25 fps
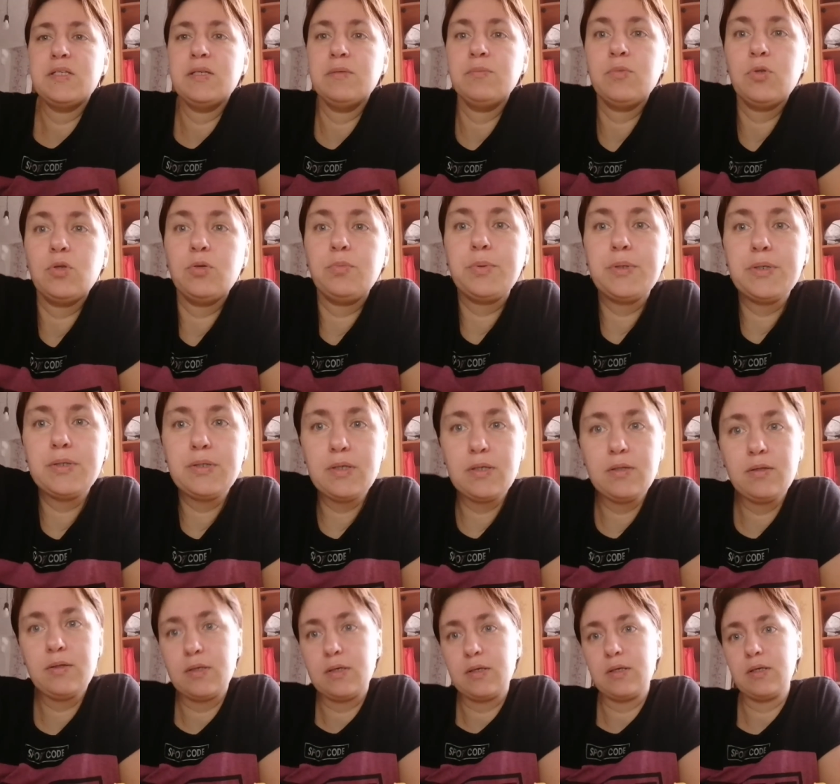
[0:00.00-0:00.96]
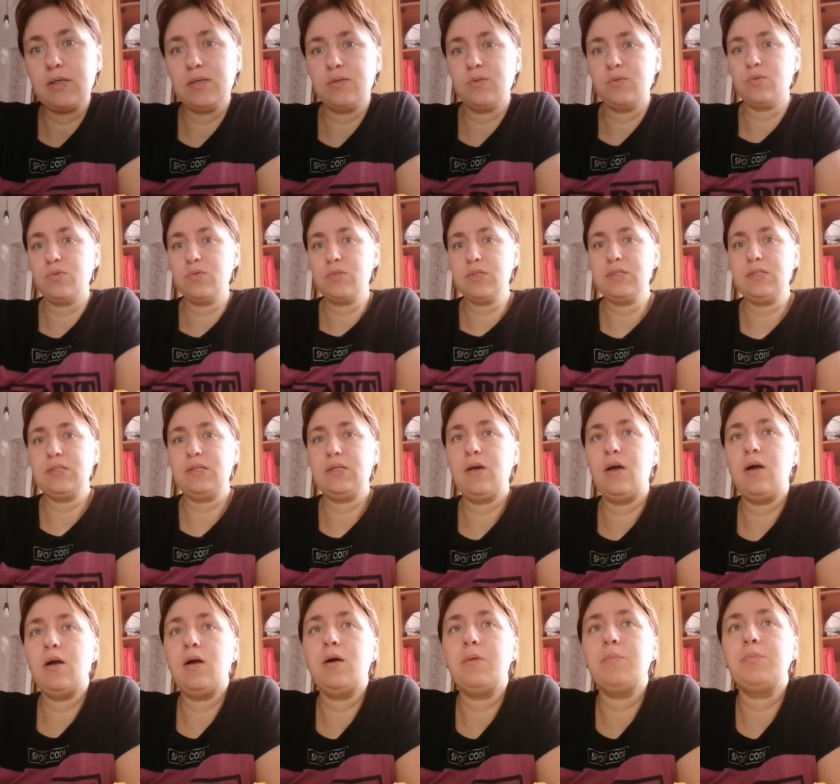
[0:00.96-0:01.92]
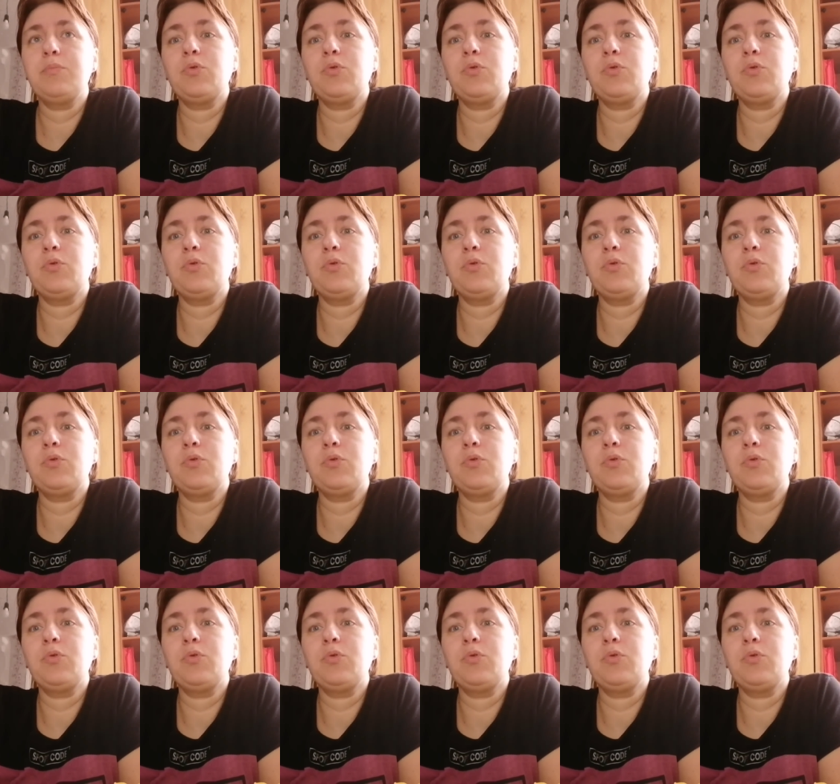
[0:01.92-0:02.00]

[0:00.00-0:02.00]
Всем добрый день, дорогие друзья.